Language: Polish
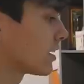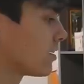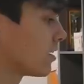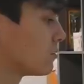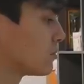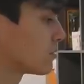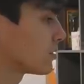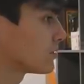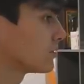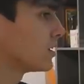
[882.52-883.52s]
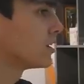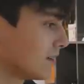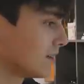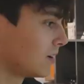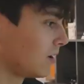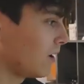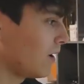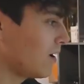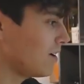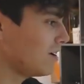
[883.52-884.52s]
kocham po prostu.
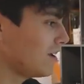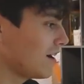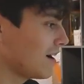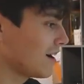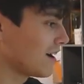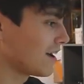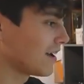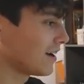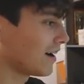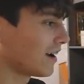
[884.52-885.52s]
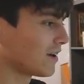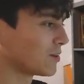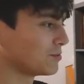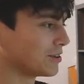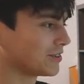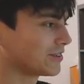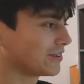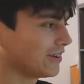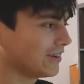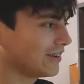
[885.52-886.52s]
Ole, ale
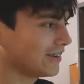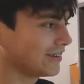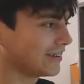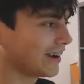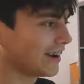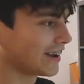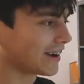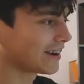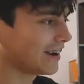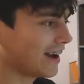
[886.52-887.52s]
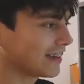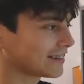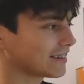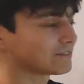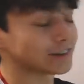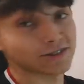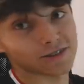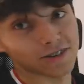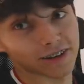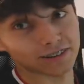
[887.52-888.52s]
umieśniony, ale klata.
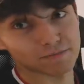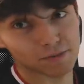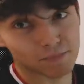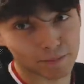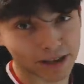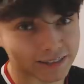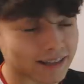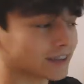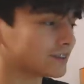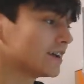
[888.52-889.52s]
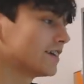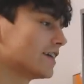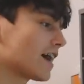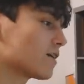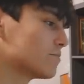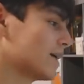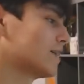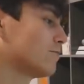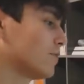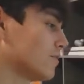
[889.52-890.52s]
Wydrukuję to, by pamiętać jaką
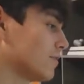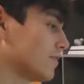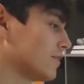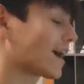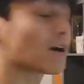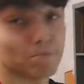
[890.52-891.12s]
miałem jaką